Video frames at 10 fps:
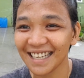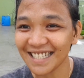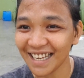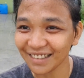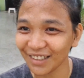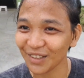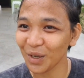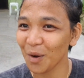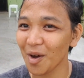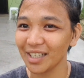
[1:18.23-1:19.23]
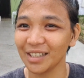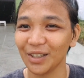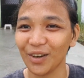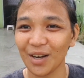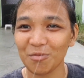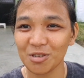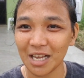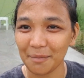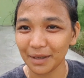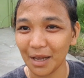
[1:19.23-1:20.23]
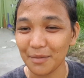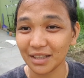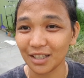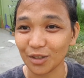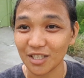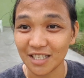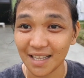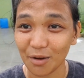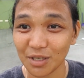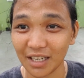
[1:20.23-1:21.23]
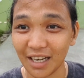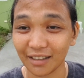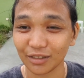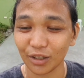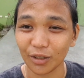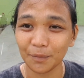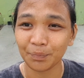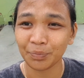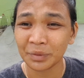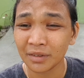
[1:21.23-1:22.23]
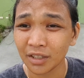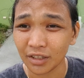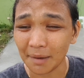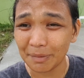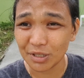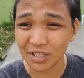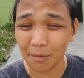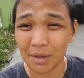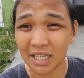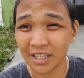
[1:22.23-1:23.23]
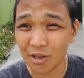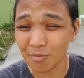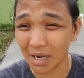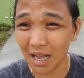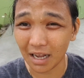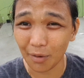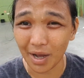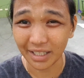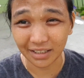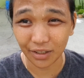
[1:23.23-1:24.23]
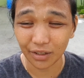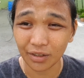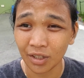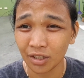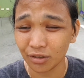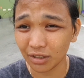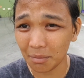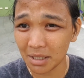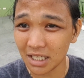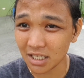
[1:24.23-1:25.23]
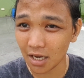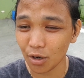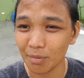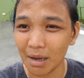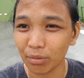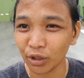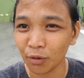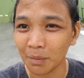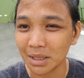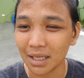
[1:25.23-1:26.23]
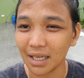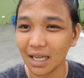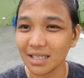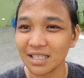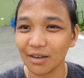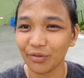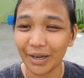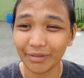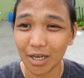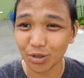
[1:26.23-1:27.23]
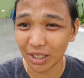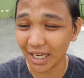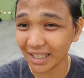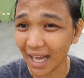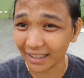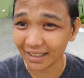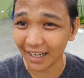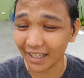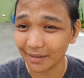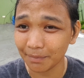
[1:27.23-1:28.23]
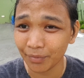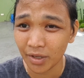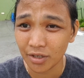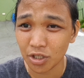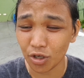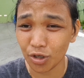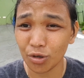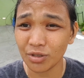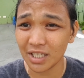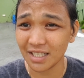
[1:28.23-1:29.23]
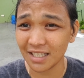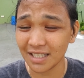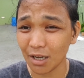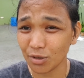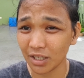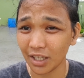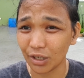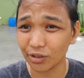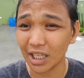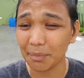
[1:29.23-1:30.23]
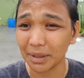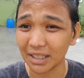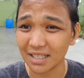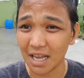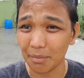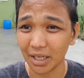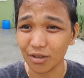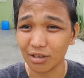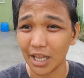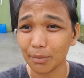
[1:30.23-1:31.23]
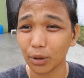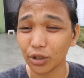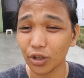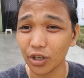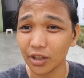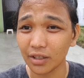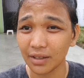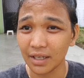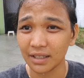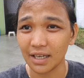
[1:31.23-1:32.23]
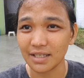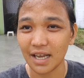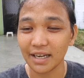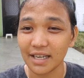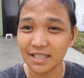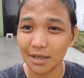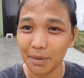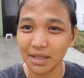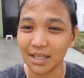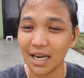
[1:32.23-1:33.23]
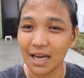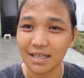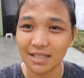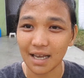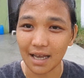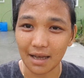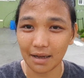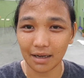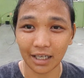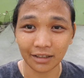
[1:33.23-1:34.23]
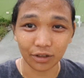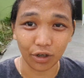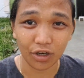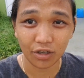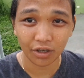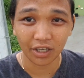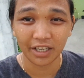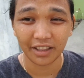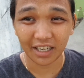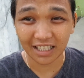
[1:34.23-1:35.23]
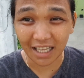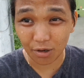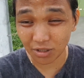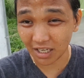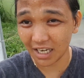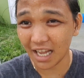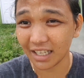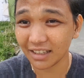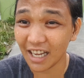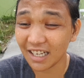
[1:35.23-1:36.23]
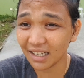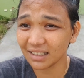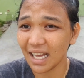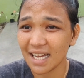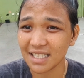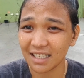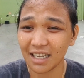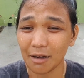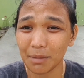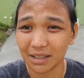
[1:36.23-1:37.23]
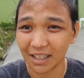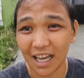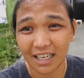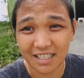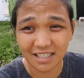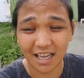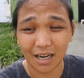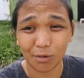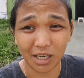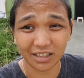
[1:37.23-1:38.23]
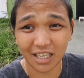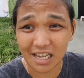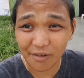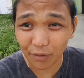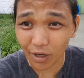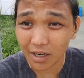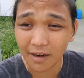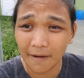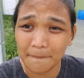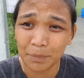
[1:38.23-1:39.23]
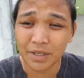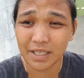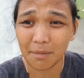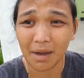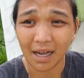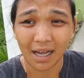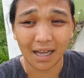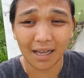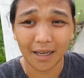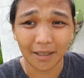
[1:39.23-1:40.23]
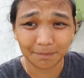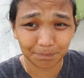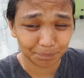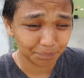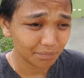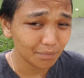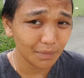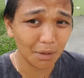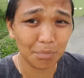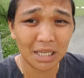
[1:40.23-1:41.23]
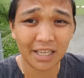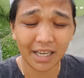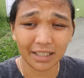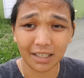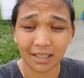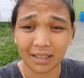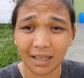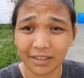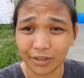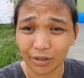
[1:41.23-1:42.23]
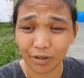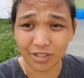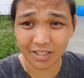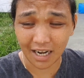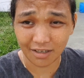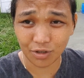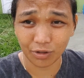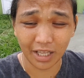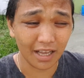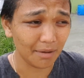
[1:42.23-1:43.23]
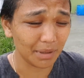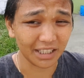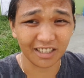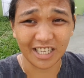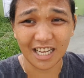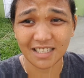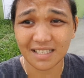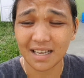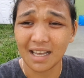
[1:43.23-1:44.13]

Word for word: Kasi ito, yung gawa nito, ang usapan namin dito, 6,000 lang to. Tapos, namili na yung magagawa nito. Nung namili siya, umabot yung materialis ng 5,800. So, yung sa 6,000 na yun, dapat kasama na yung labor doon. Kasi ang estimate nila sa ganito, 3,000 lang. Dahil nagtaasan nga ang materyales, dahil walang deliver sa mga bilihan ng ano, construction na materials,